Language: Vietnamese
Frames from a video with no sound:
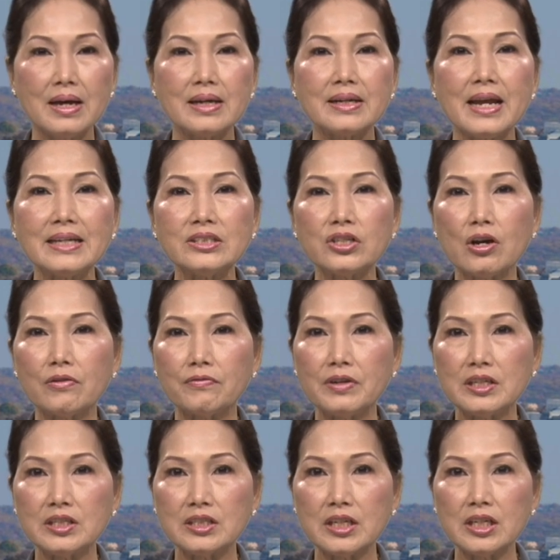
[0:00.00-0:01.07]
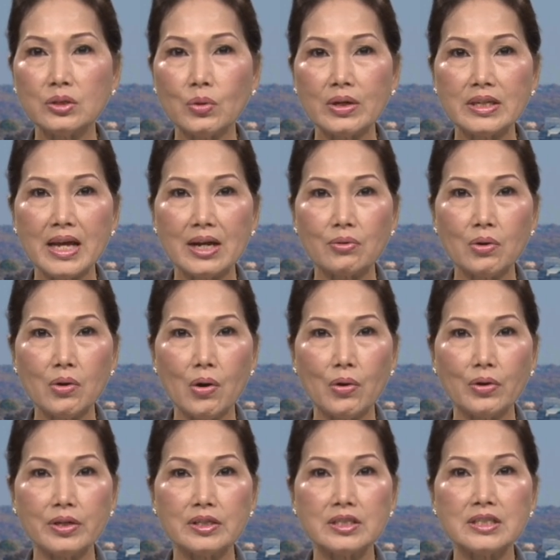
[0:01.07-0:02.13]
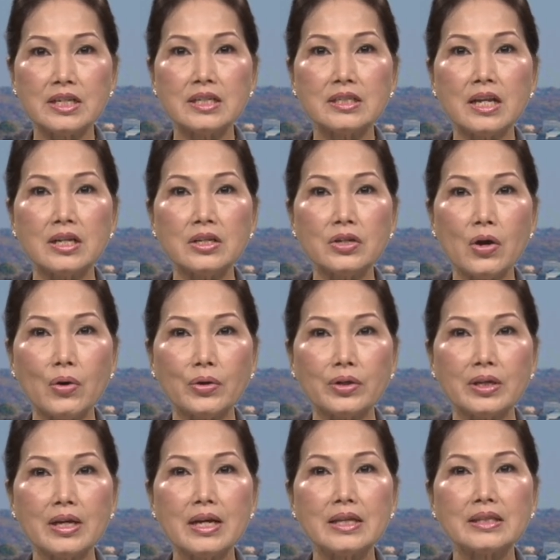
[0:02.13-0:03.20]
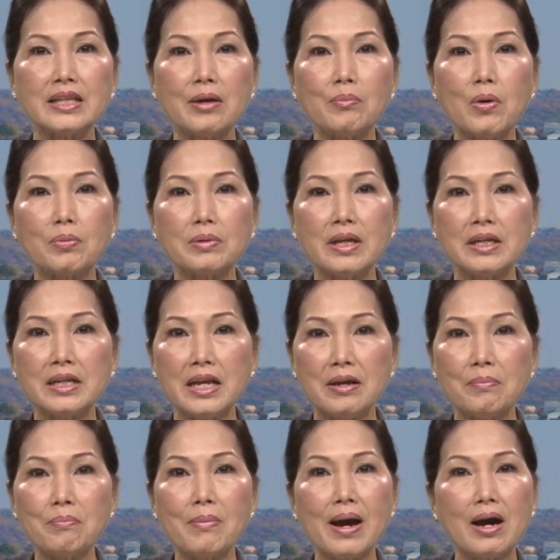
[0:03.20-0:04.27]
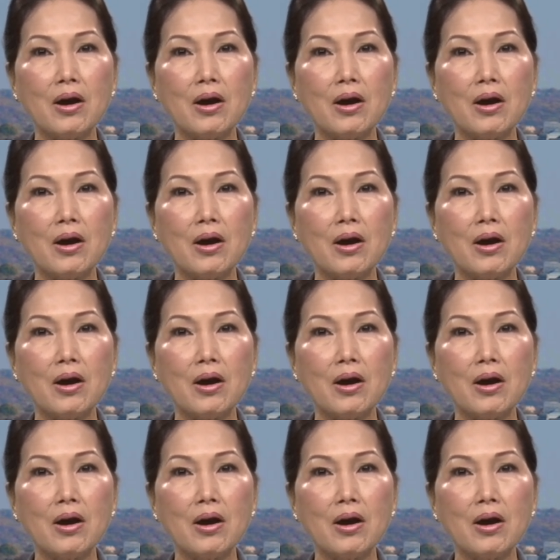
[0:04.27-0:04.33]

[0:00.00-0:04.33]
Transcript: đã chọn vị trí tòa nhà quốc hội trên đỉnh đồi tại một địa điểm mà